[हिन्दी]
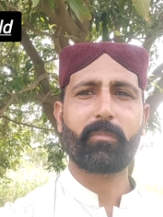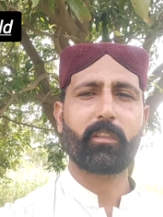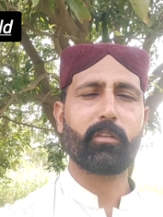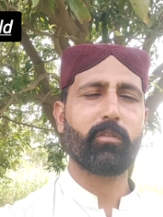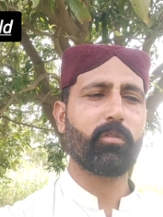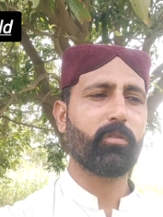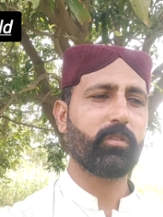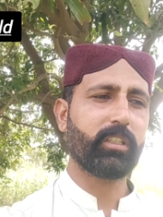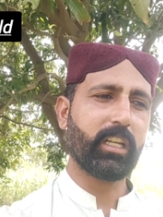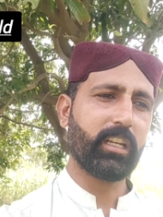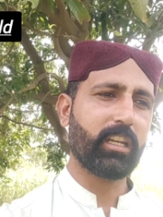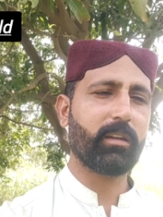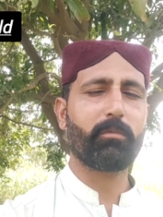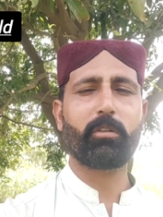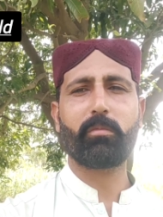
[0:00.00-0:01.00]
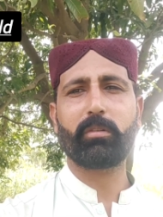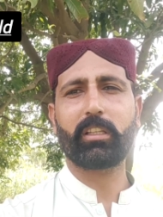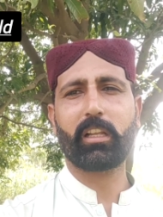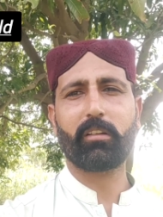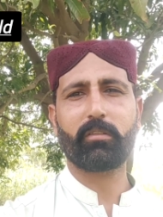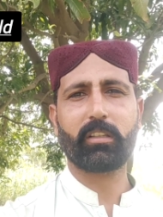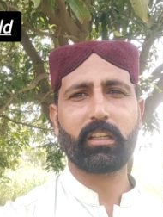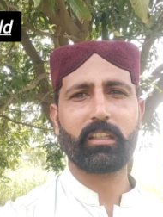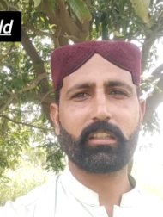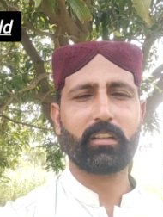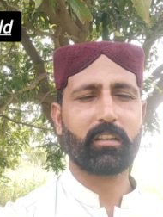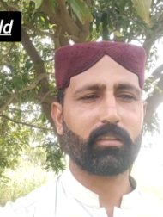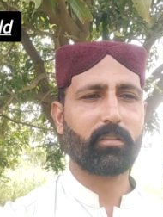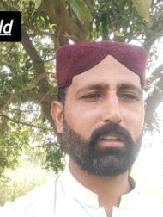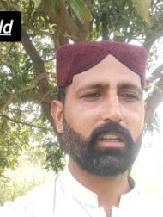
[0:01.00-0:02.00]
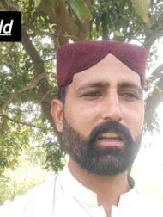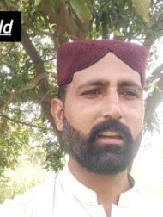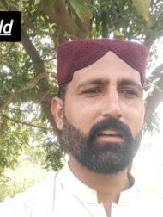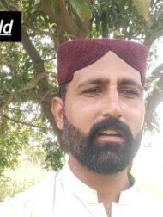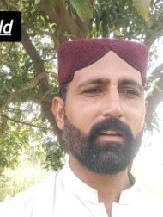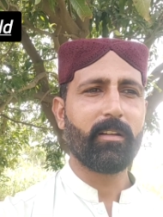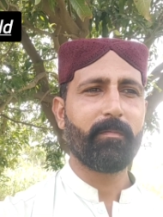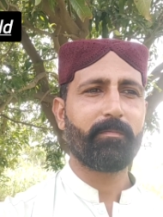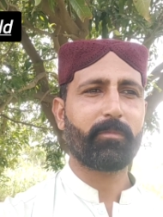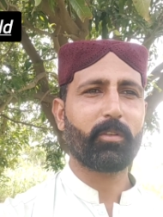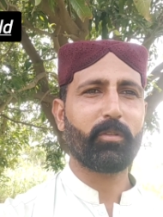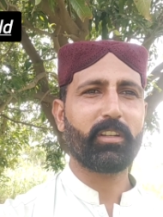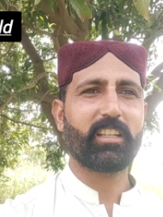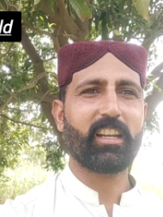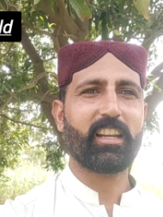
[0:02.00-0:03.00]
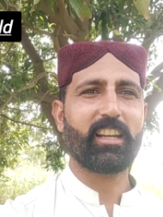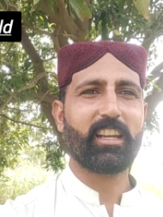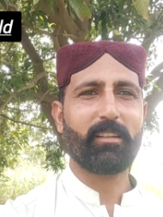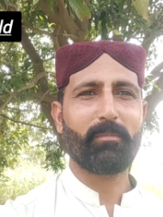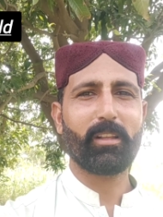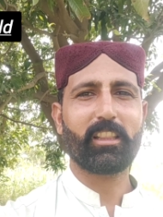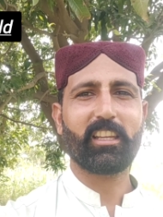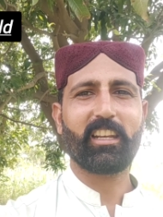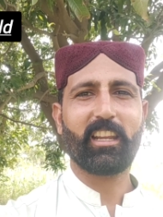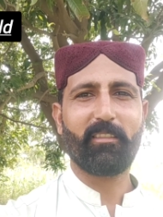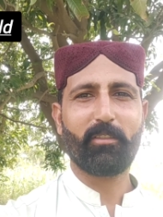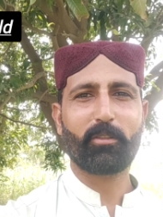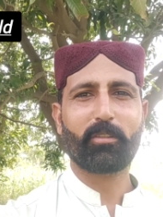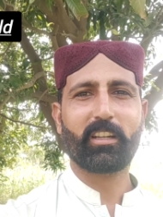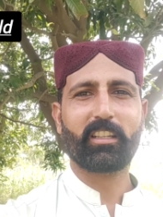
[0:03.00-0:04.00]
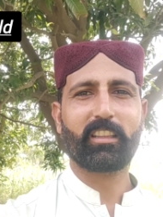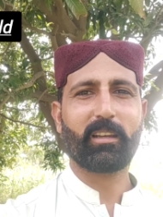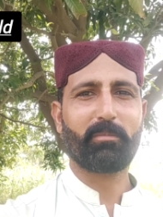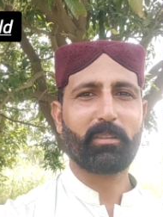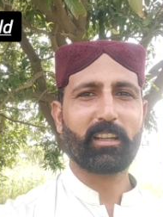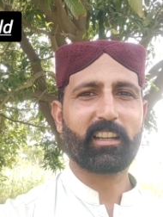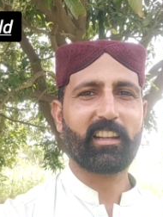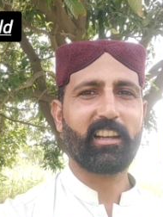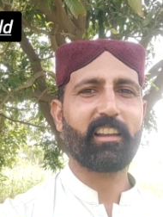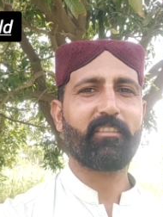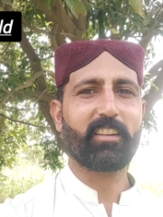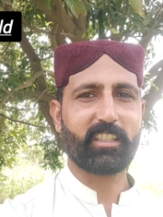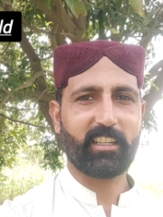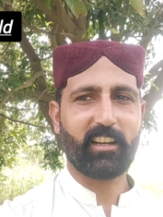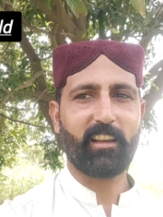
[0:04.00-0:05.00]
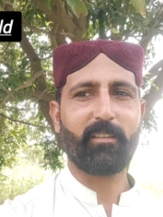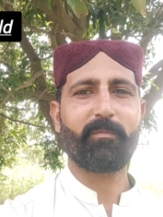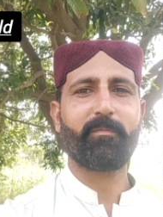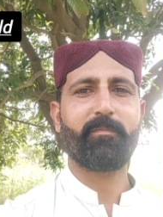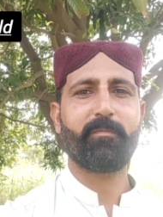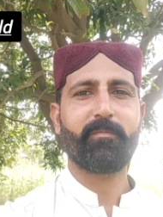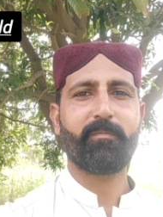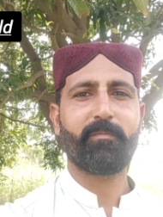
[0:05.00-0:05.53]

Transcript: तो यही नेमोल बदल होता है इंसान को लिए तो इन नहीं मिलते हैं नई वीडियो के साथ तब तक के लिए वसला